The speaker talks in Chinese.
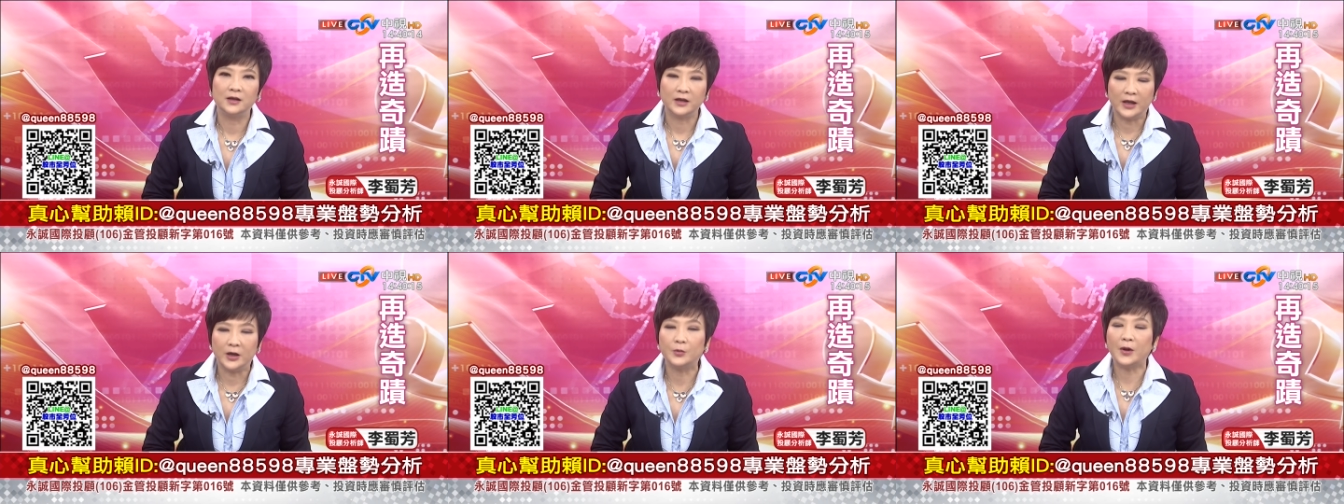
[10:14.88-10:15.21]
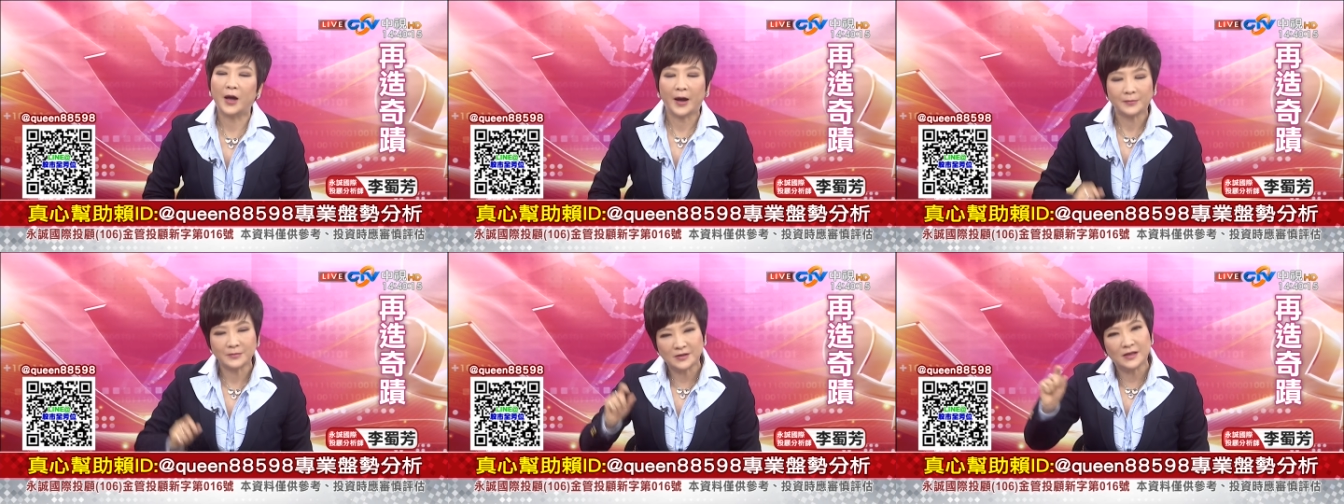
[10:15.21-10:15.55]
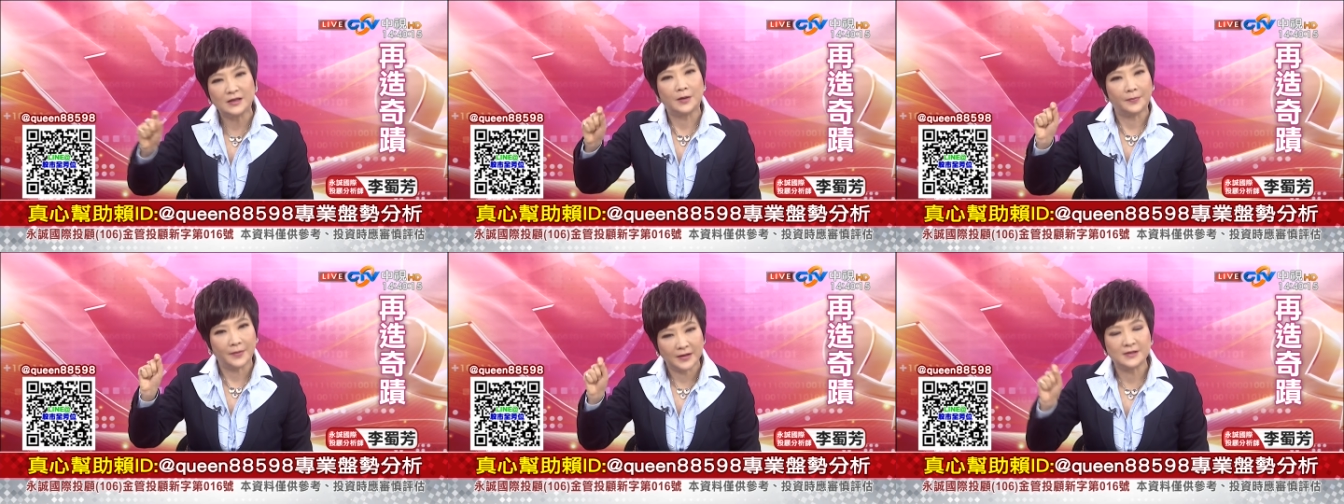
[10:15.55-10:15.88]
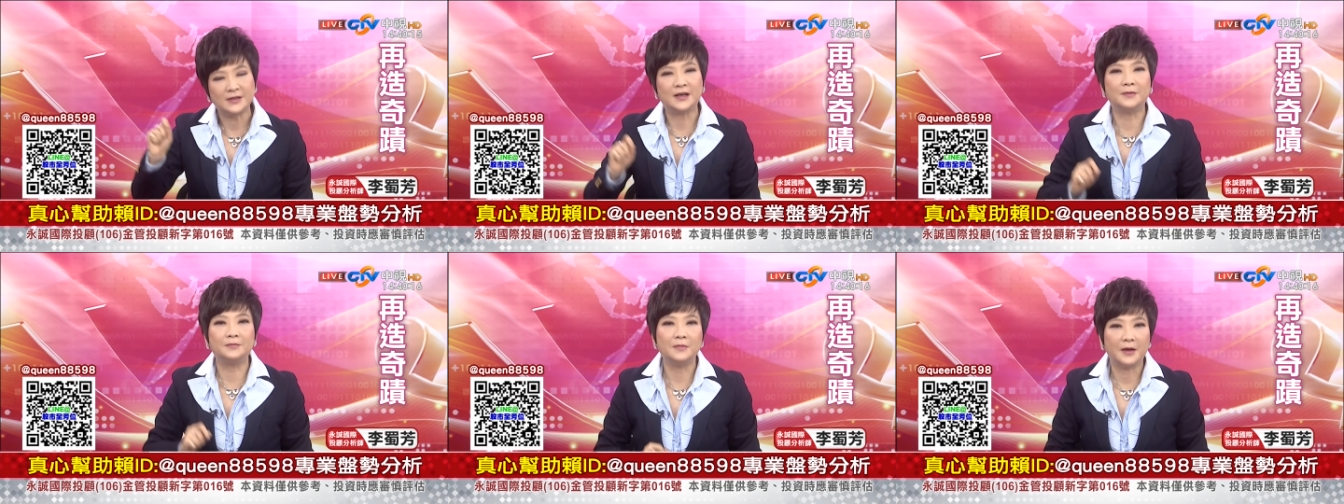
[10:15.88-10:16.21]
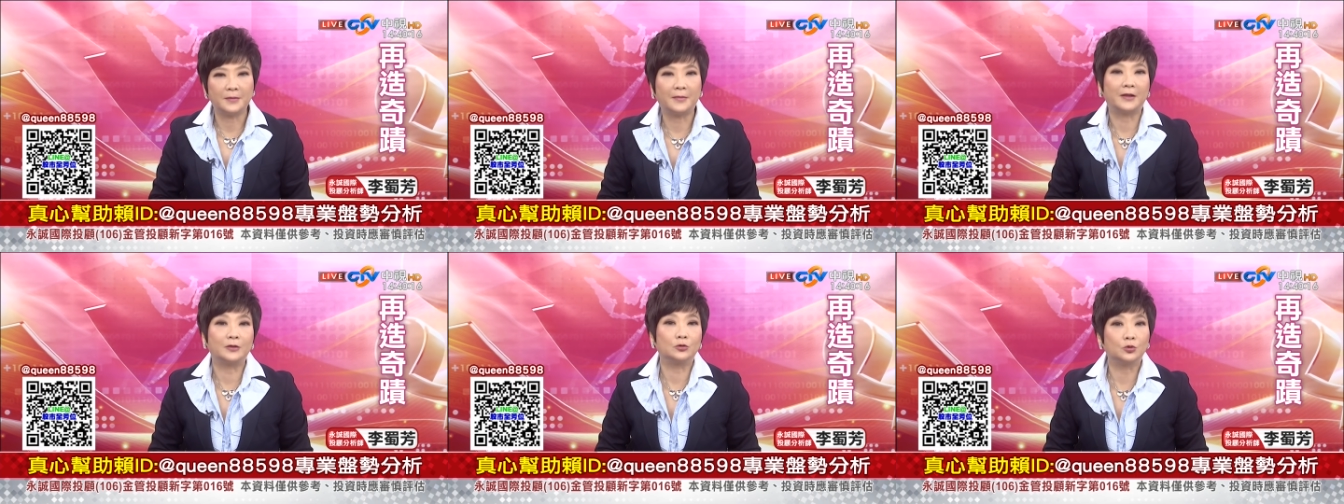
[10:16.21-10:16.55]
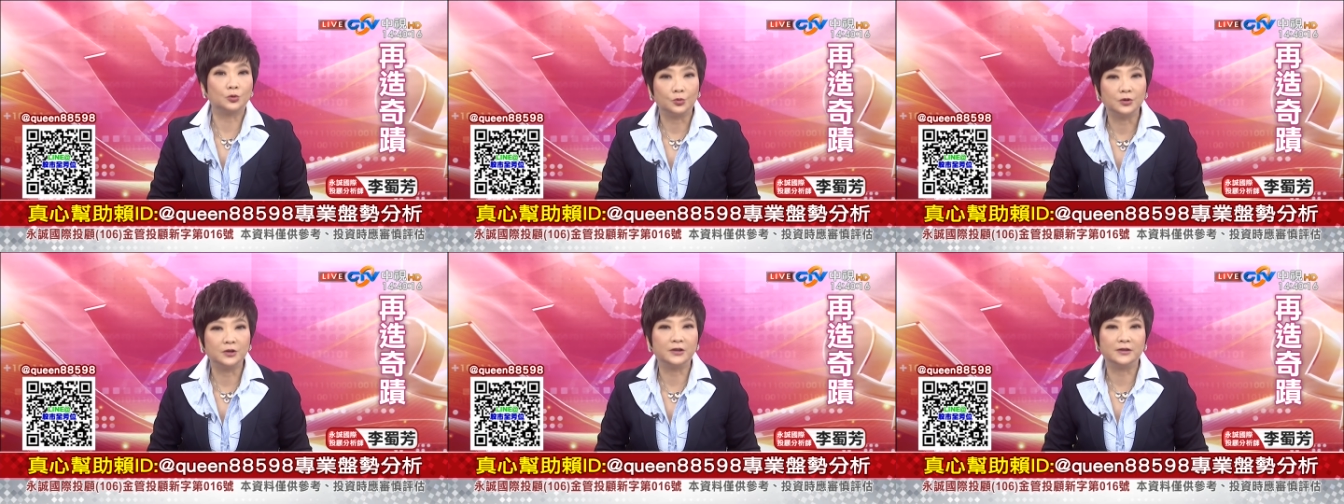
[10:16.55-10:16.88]
因为他们真的被歼灭蛮
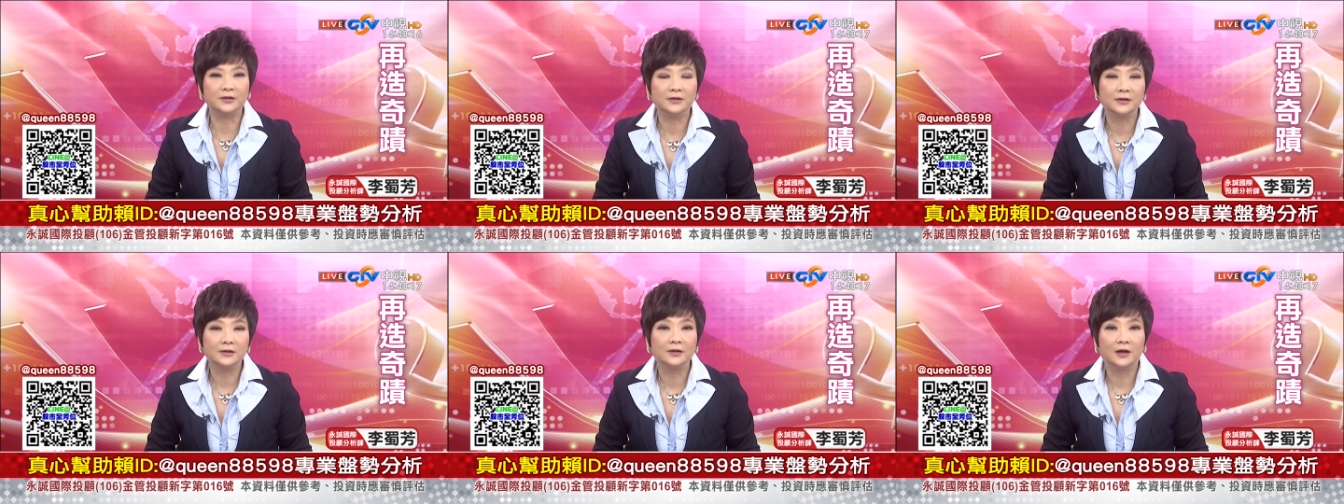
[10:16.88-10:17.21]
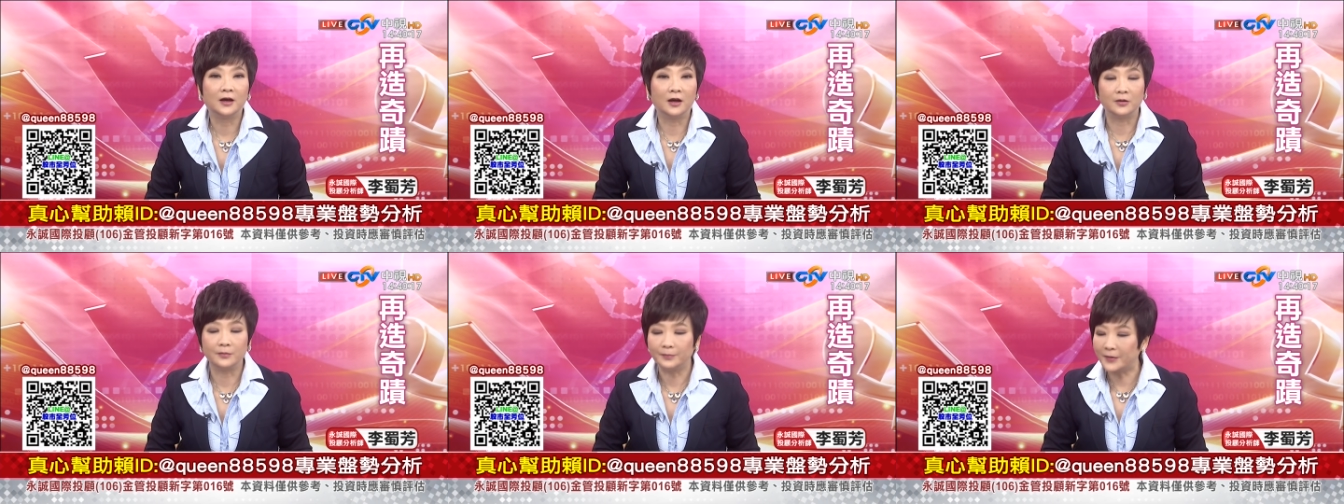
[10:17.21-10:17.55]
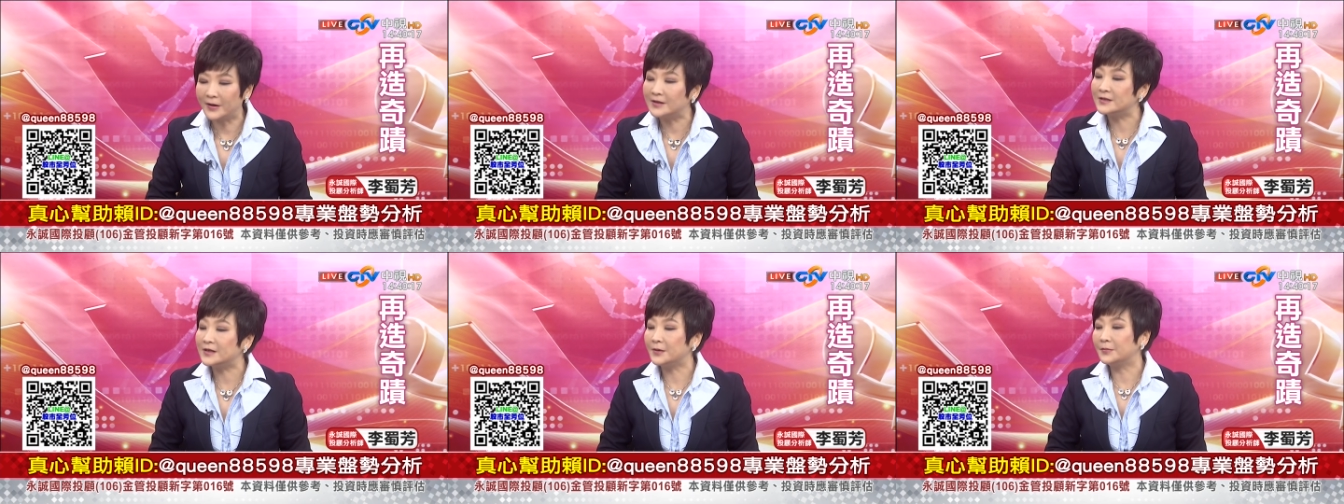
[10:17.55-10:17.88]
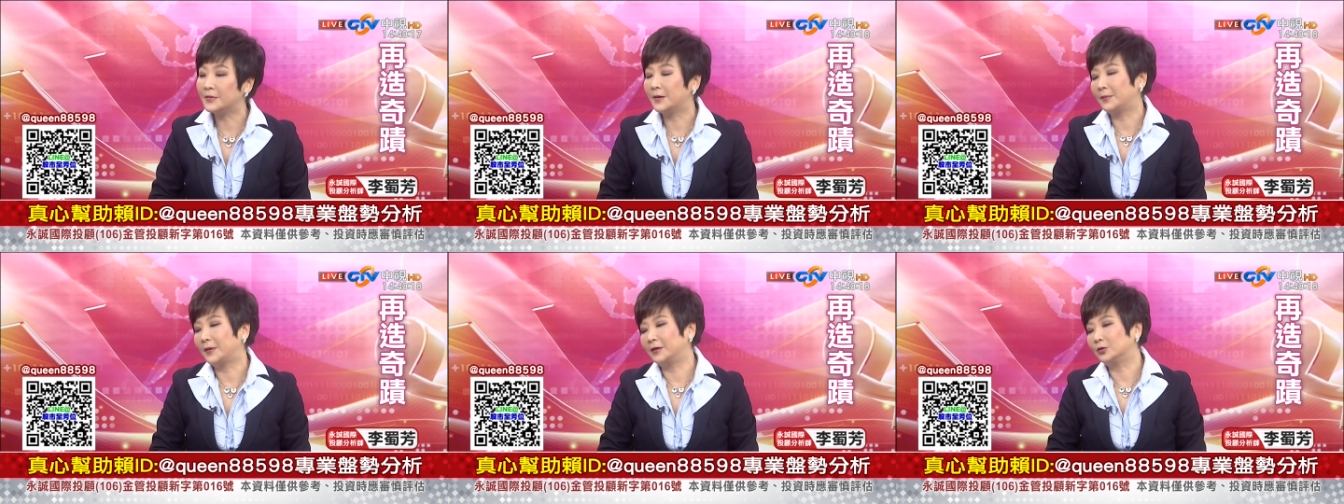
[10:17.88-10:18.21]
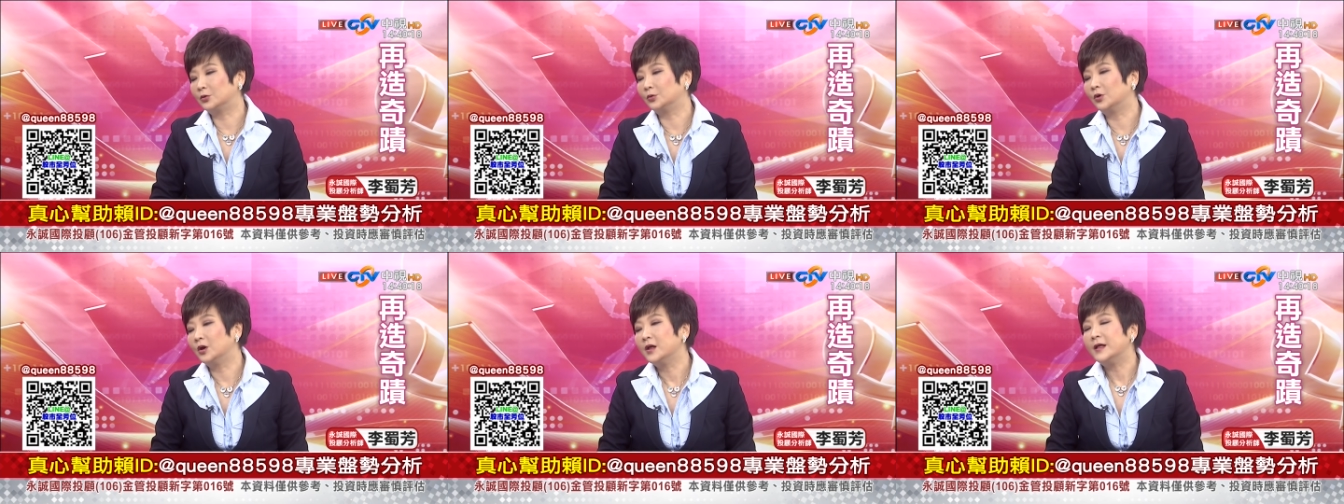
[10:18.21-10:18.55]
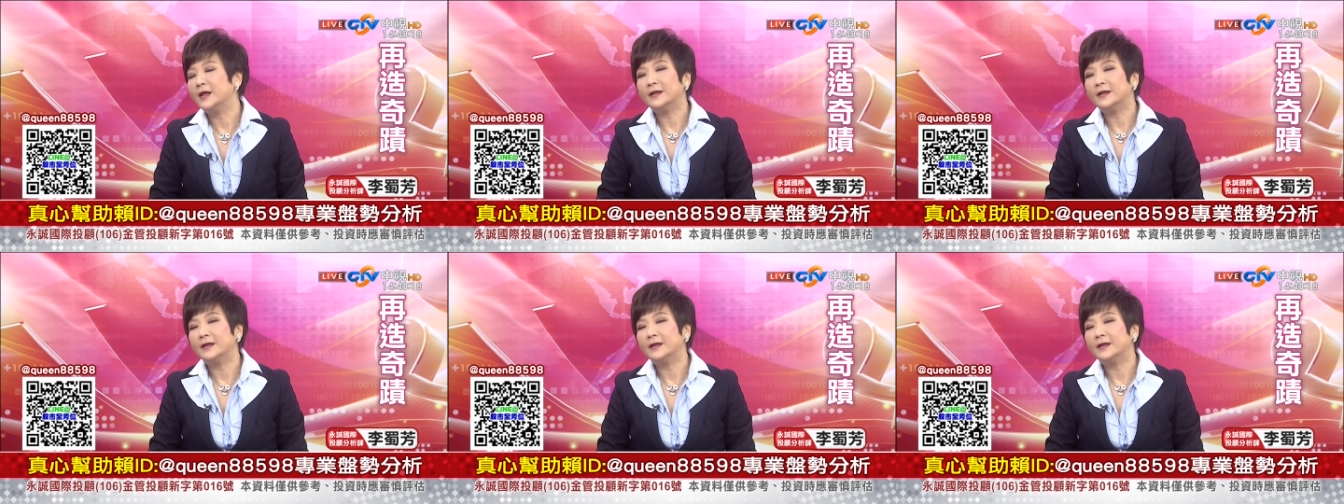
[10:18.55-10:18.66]
多的，好被歼灭蛮多。